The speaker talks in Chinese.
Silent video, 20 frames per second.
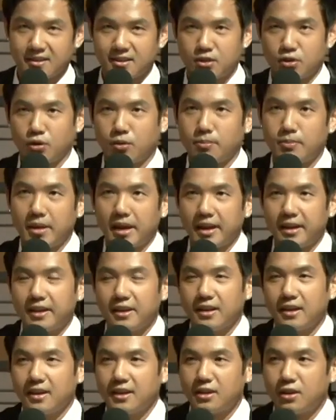充满
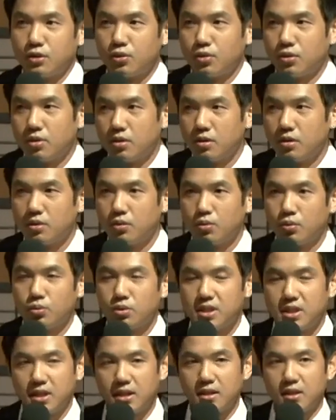了很多
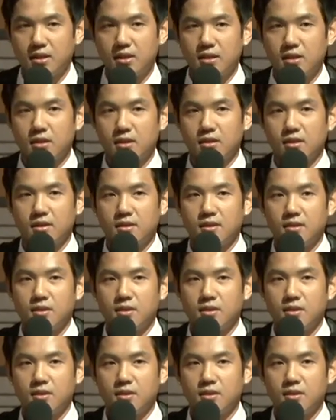无限的